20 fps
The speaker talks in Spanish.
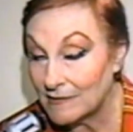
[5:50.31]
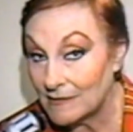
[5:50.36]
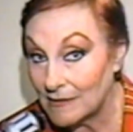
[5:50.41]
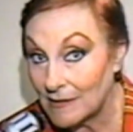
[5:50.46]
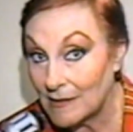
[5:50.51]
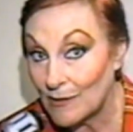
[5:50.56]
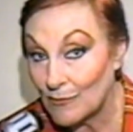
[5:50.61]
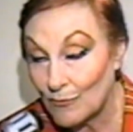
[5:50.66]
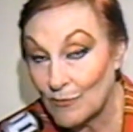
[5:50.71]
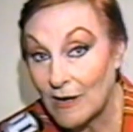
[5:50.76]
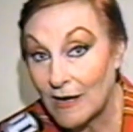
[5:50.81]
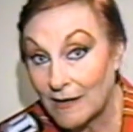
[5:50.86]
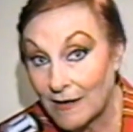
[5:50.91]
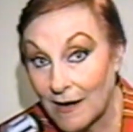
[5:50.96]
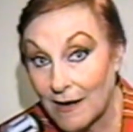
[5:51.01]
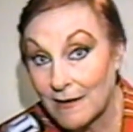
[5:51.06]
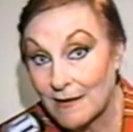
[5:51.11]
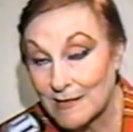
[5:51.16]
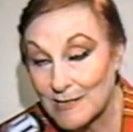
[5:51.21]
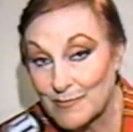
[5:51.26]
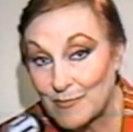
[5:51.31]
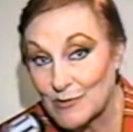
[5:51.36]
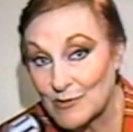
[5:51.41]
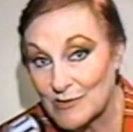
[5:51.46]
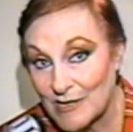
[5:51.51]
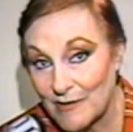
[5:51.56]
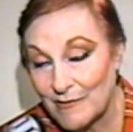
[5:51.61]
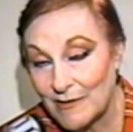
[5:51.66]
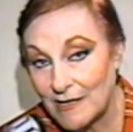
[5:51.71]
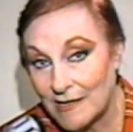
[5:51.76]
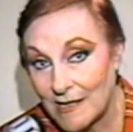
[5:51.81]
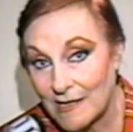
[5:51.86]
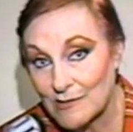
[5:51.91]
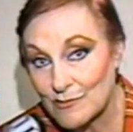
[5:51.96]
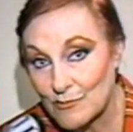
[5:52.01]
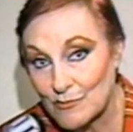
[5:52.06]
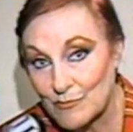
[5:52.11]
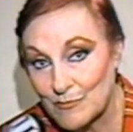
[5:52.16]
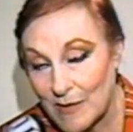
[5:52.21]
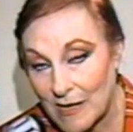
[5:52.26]
tienen una gran responsabilidad en
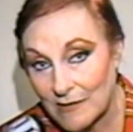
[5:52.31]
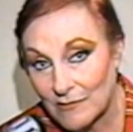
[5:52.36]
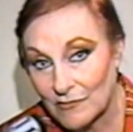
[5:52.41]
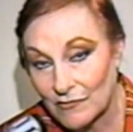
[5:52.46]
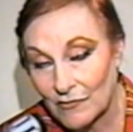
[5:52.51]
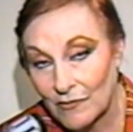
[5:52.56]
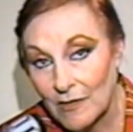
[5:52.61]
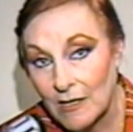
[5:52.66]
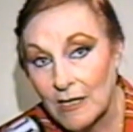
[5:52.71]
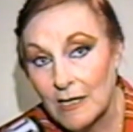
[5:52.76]
sus manos